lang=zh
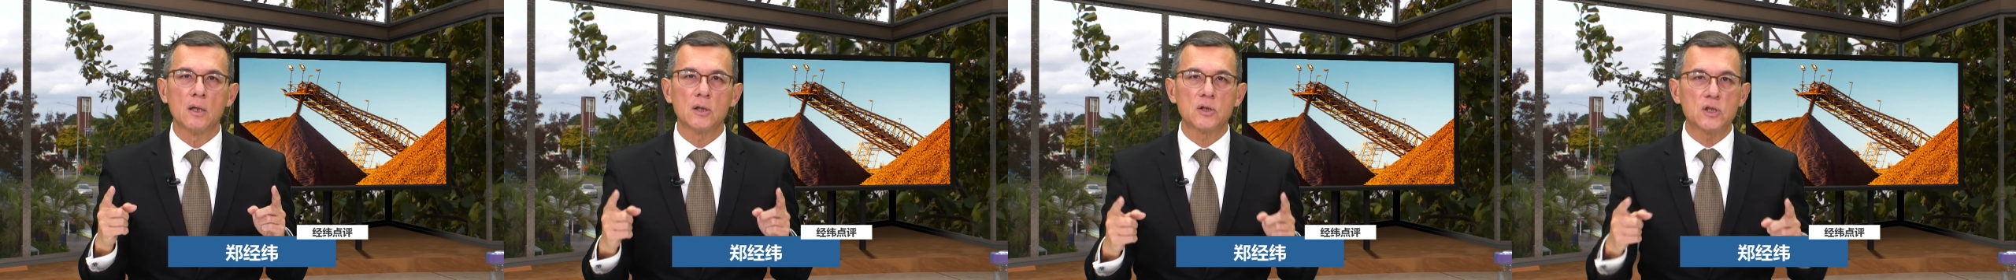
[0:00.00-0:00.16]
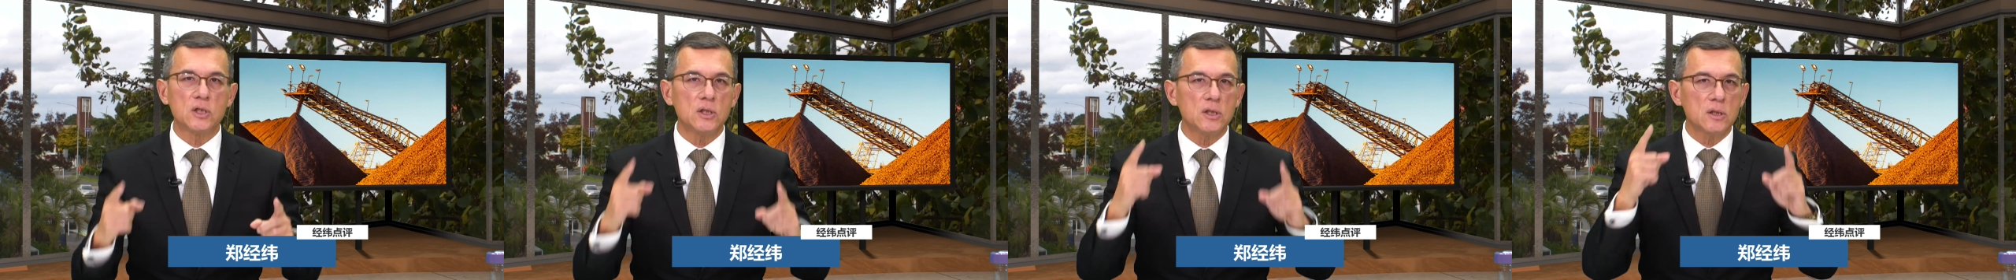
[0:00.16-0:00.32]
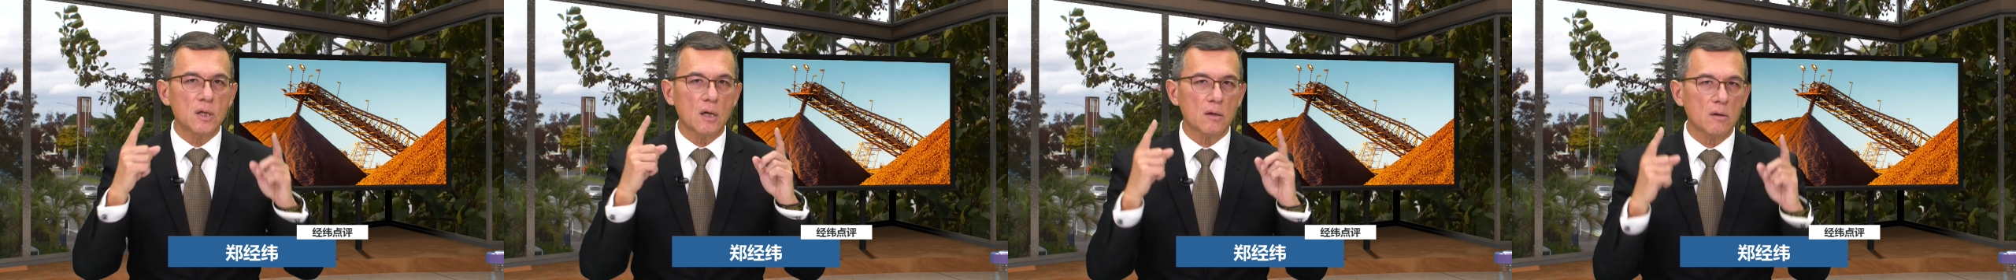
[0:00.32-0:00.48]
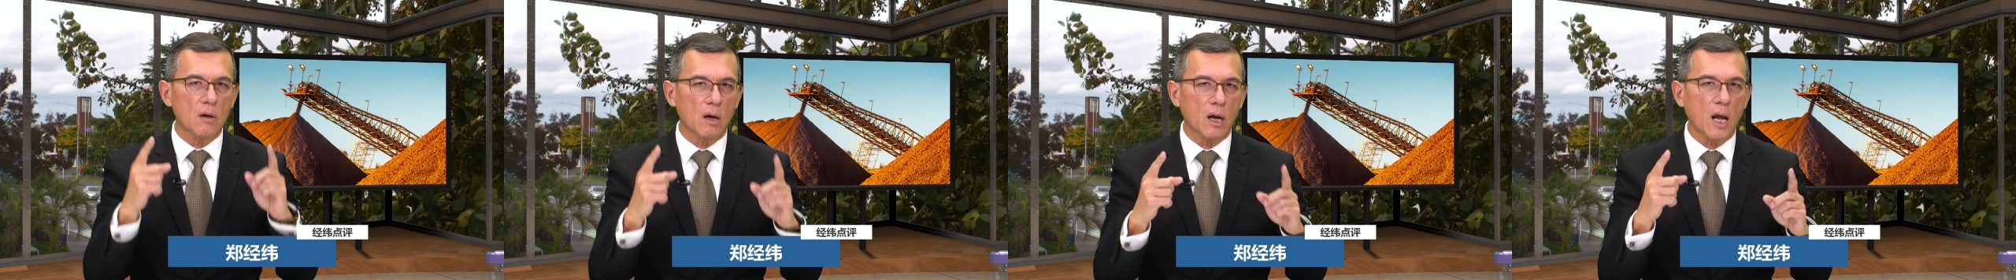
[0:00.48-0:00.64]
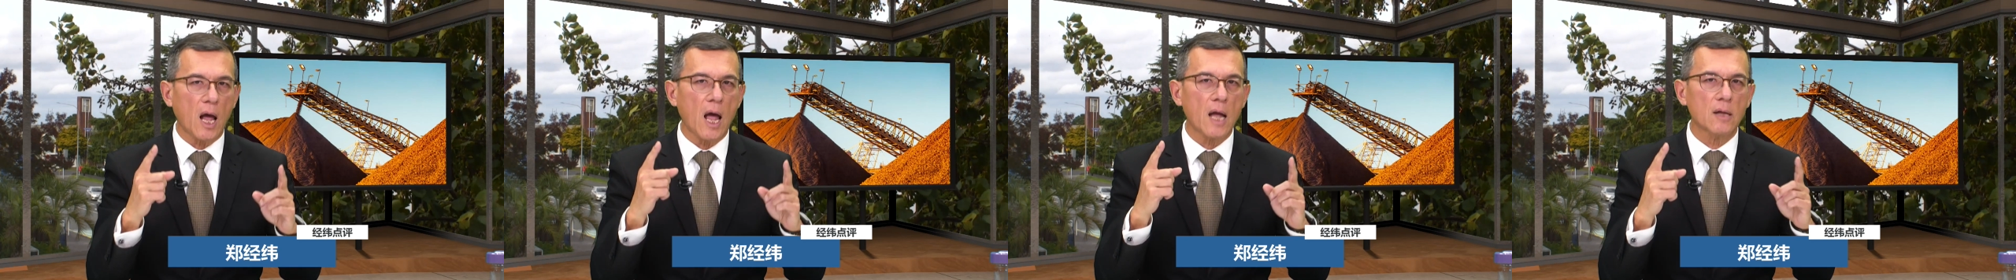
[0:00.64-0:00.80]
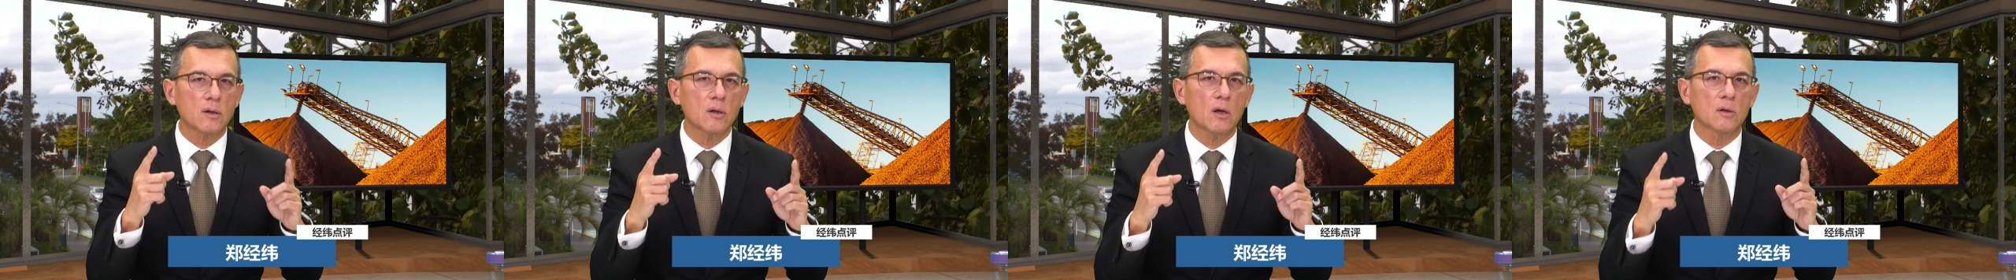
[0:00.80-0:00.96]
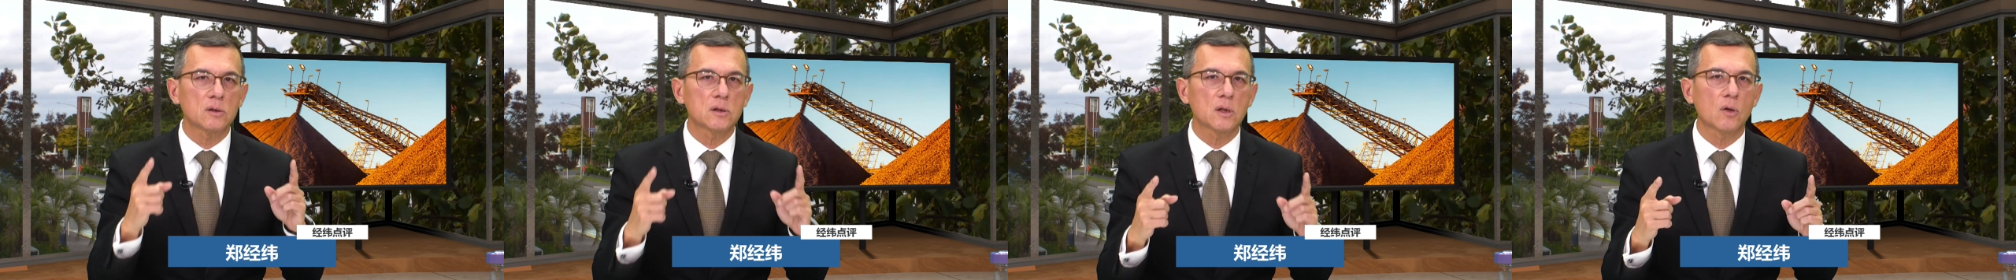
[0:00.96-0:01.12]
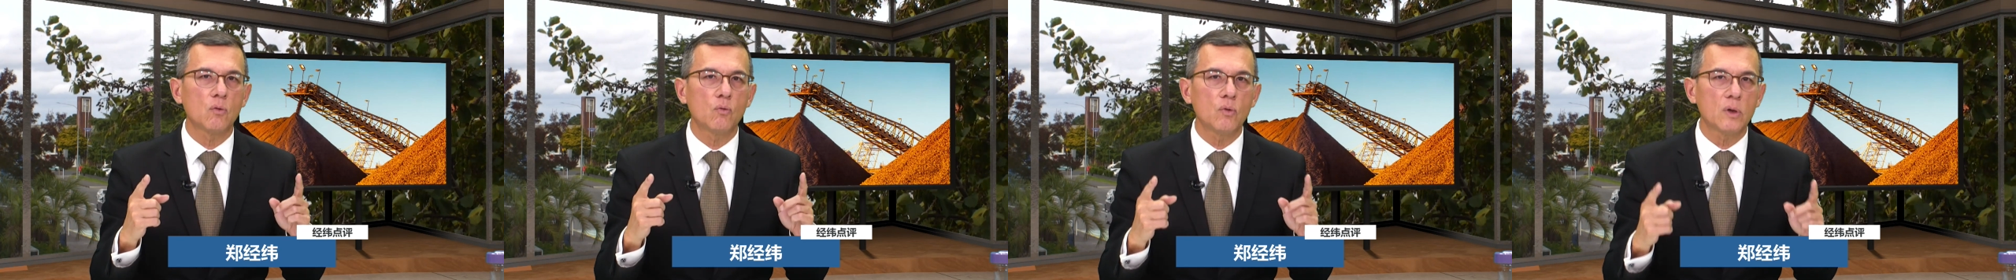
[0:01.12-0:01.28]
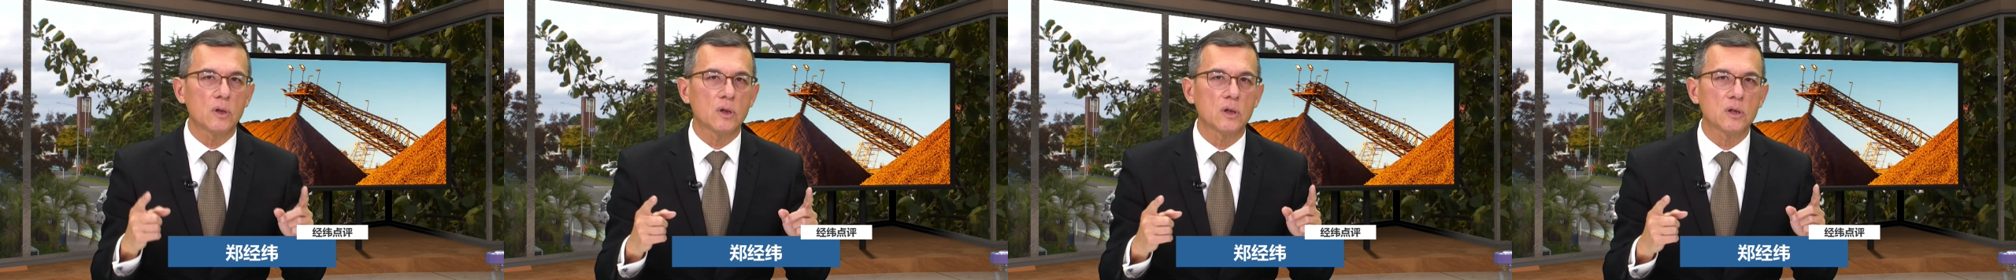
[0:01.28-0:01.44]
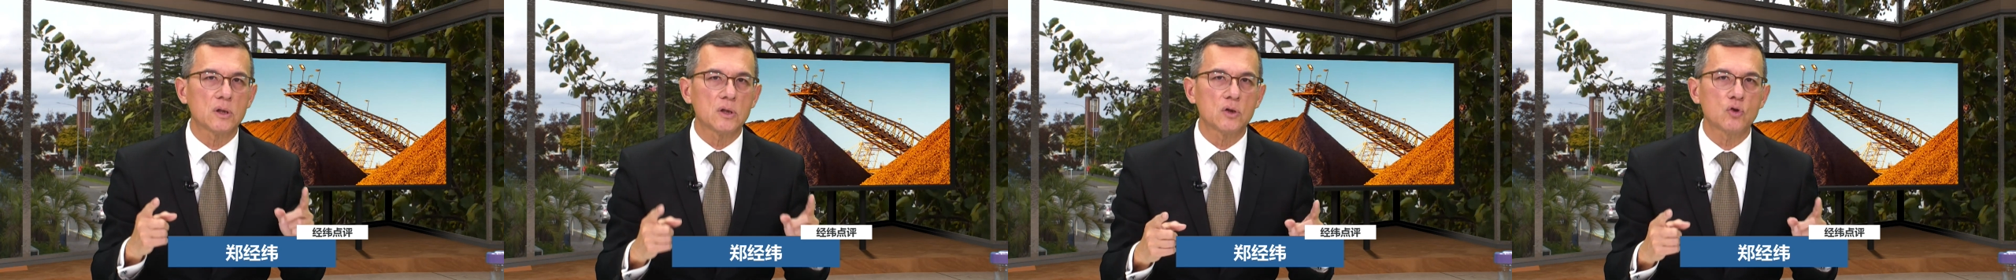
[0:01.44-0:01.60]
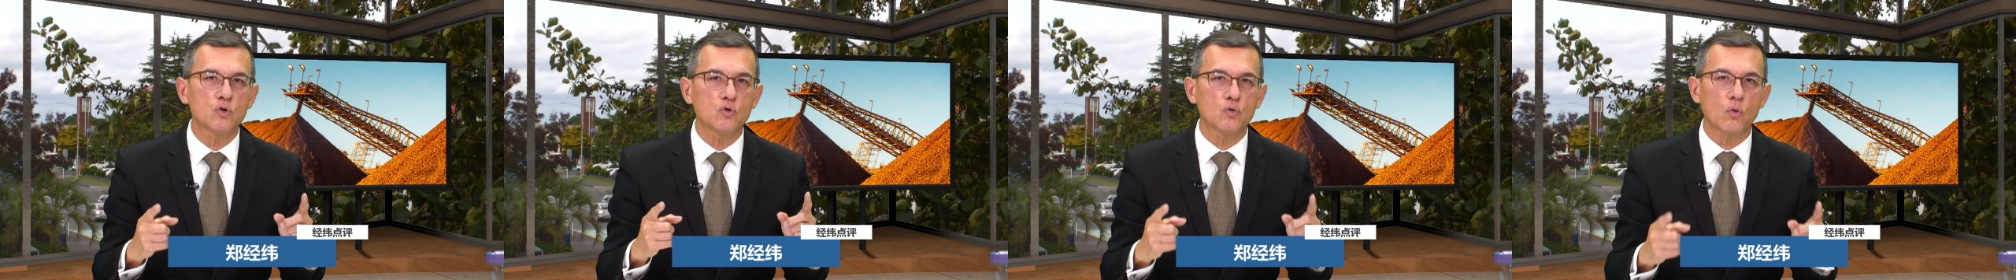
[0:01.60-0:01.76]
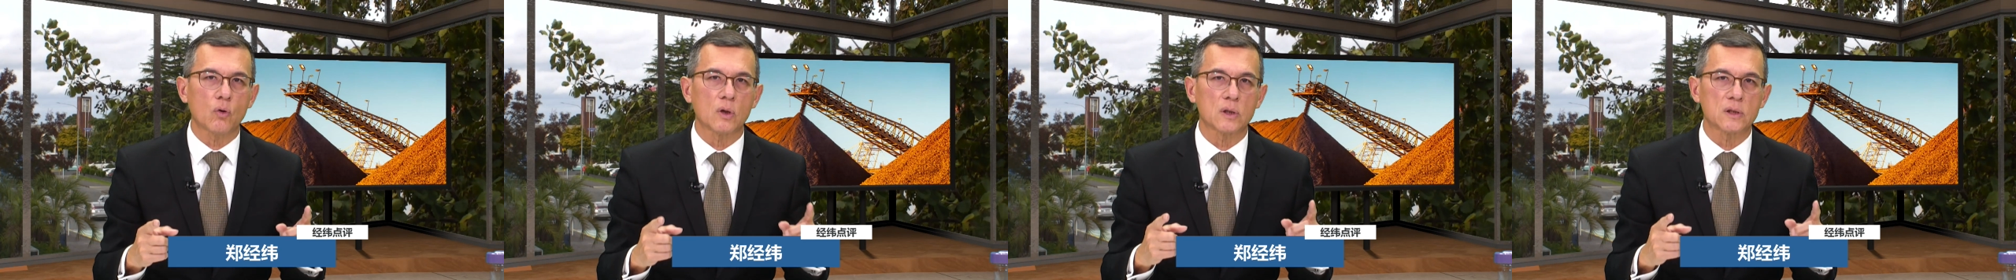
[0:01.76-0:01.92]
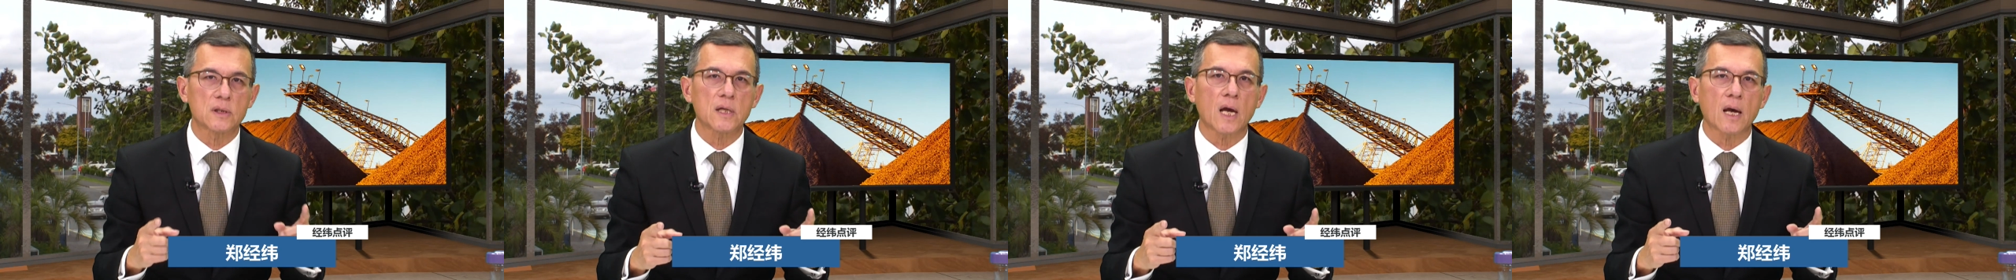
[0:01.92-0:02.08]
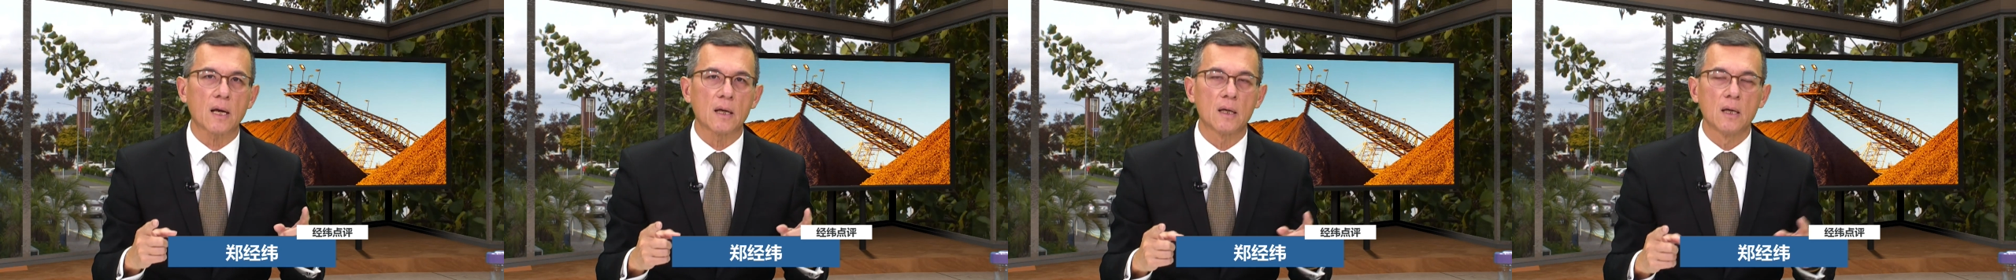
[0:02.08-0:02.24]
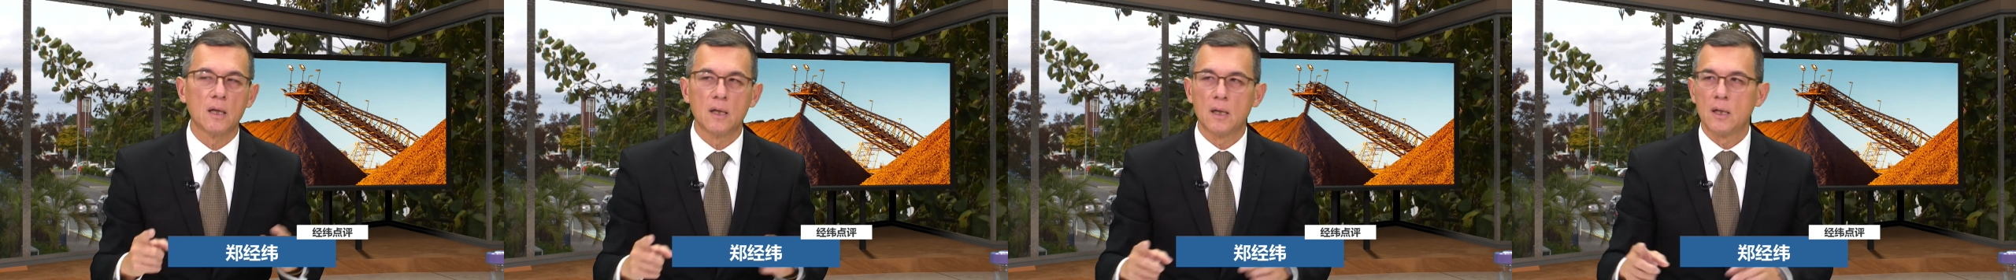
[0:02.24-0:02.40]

实际上要看到这个问题之所在。